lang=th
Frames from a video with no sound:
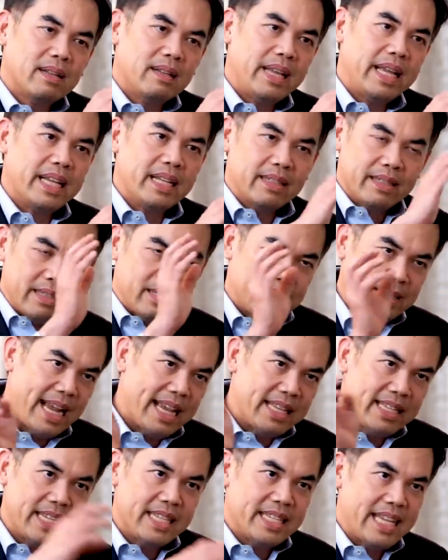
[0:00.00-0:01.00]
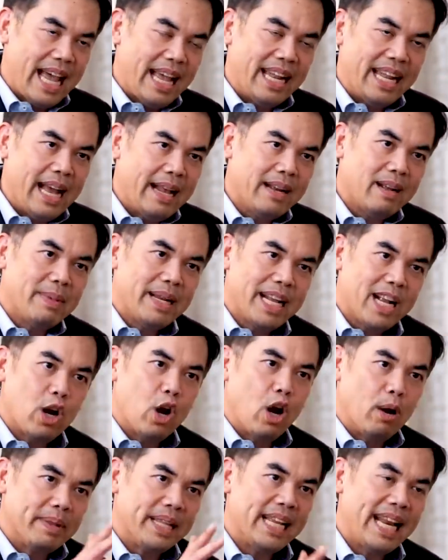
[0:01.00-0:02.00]
อีกใส่4ี่แสนล้านเข้ามาในกร
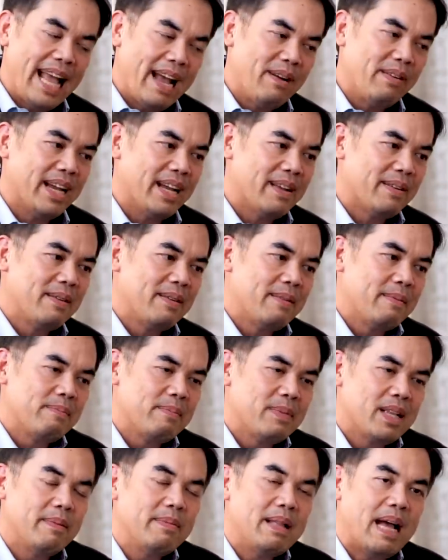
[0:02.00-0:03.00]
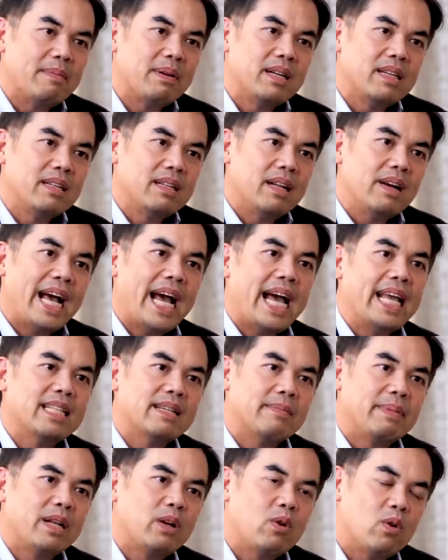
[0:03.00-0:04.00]
อบนี้แล้วเนี่ยคำถามคือแล้วใครจะ
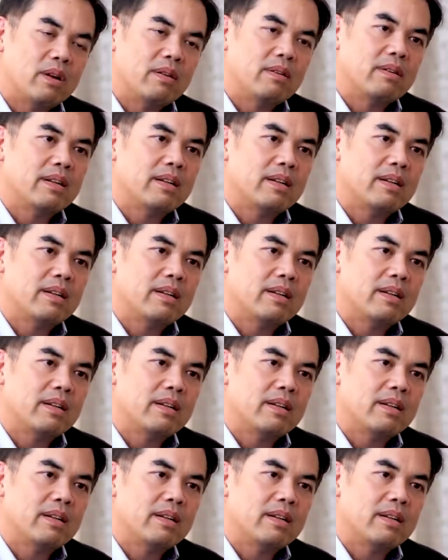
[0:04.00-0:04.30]
เป็นคน